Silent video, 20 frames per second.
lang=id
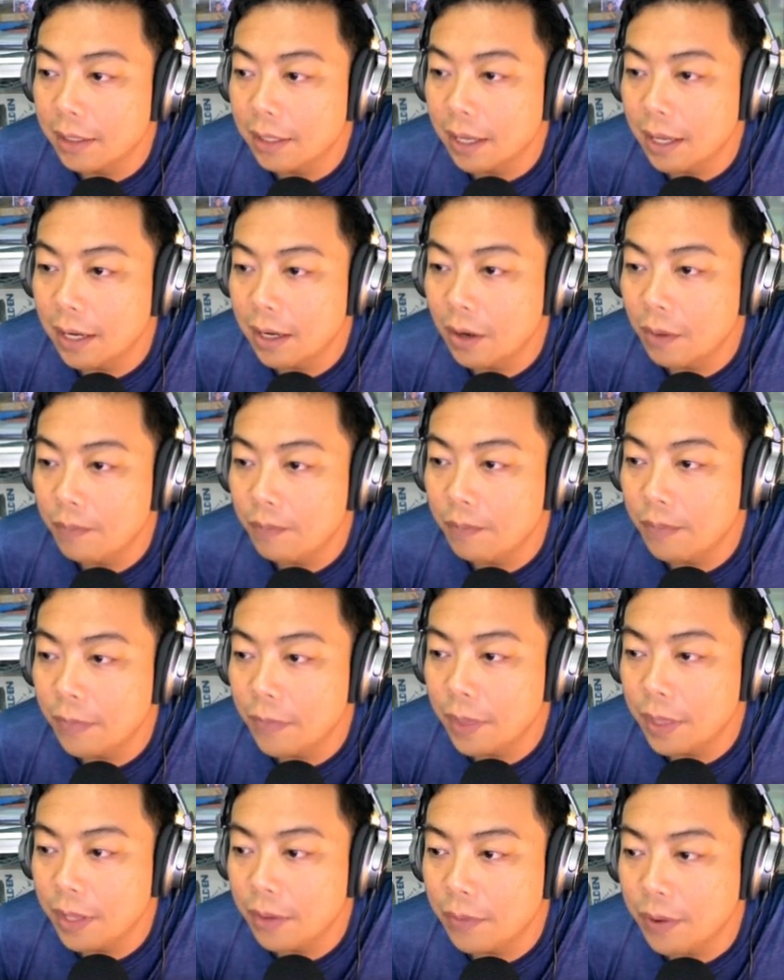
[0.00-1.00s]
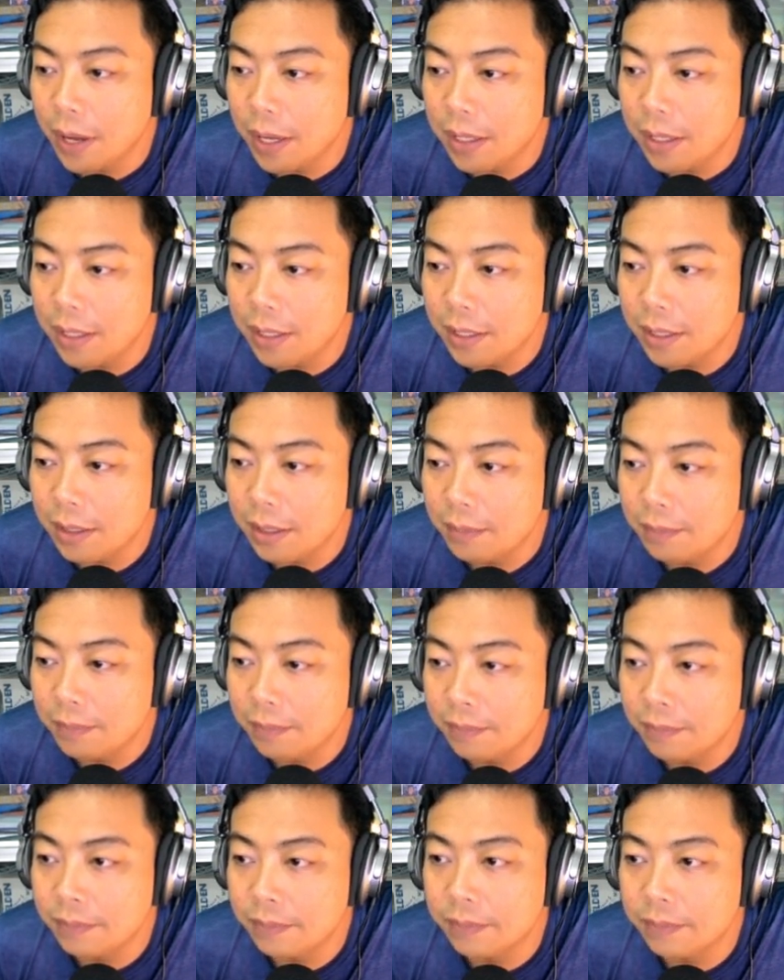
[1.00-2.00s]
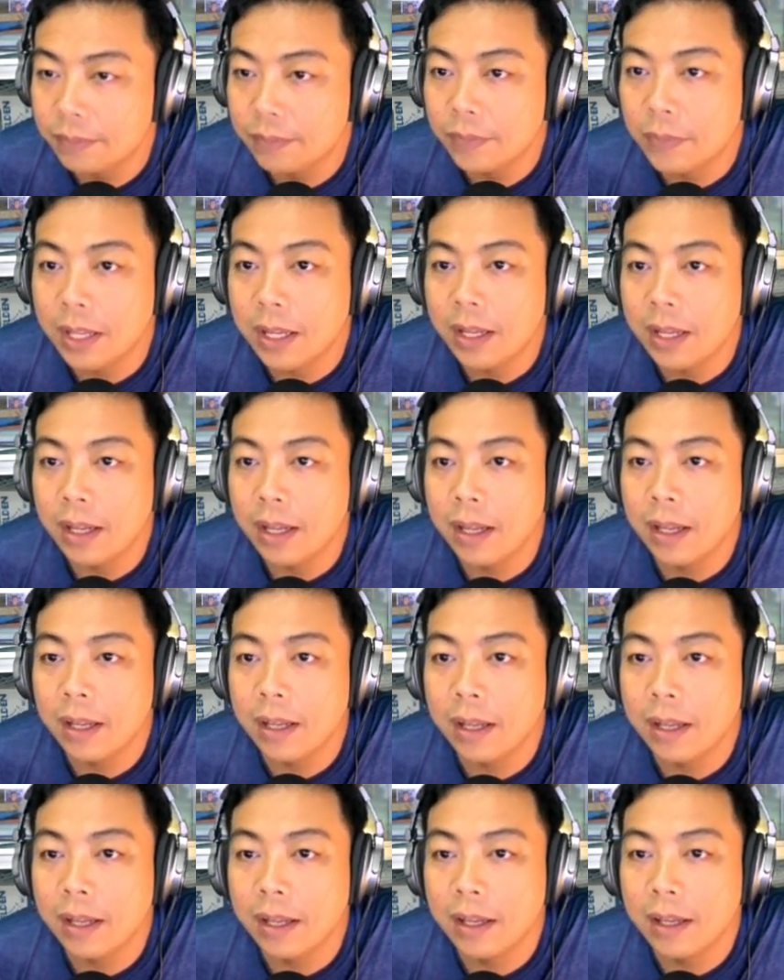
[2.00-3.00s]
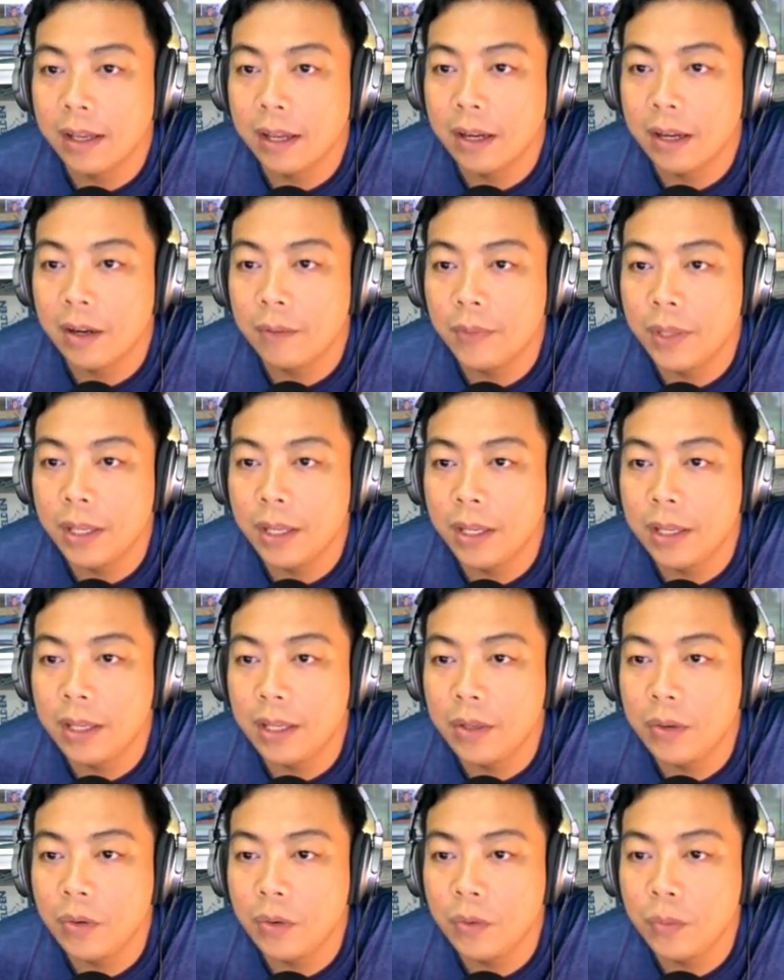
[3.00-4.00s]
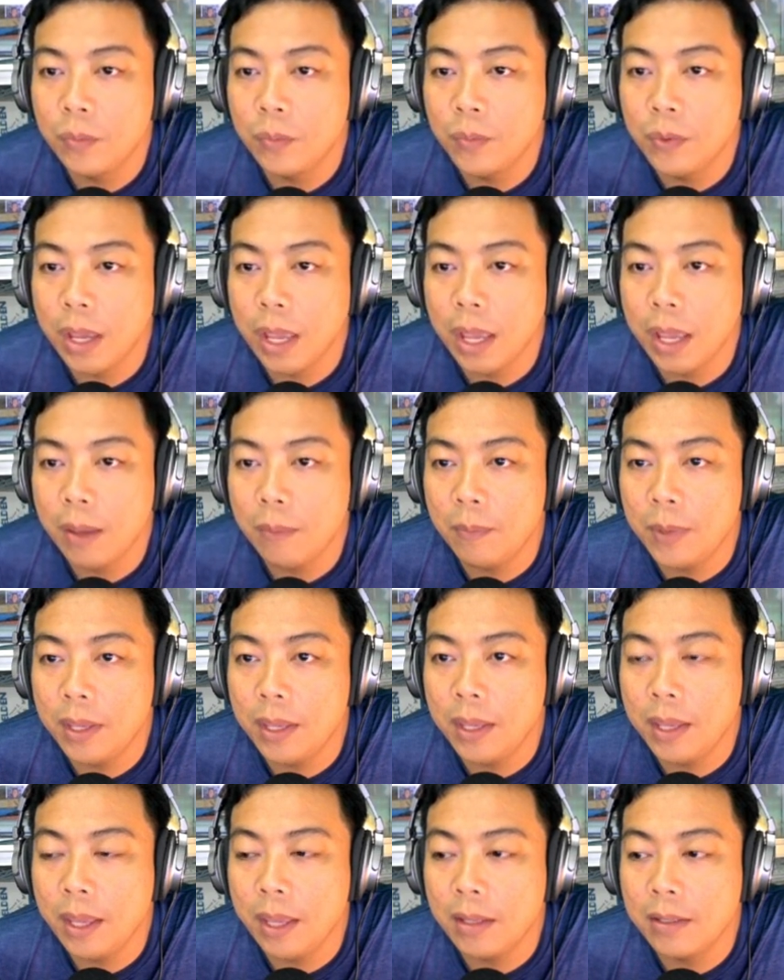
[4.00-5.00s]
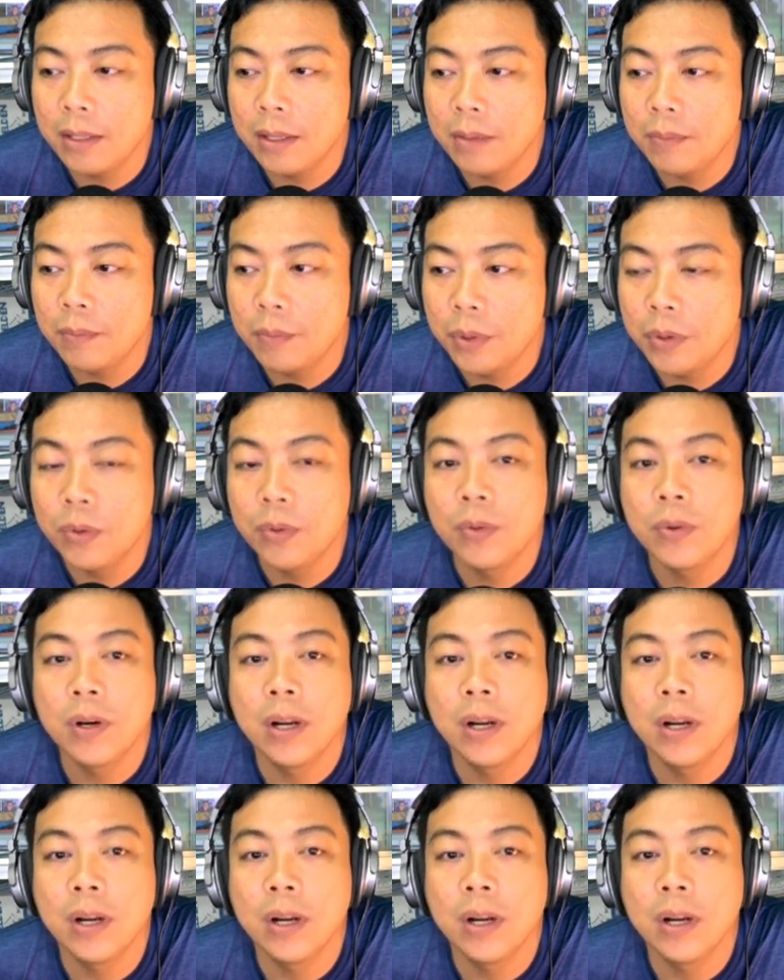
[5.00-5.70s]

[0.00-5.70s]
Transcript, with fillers: adopt device. Tep. Nah, adopting you APAC Pro.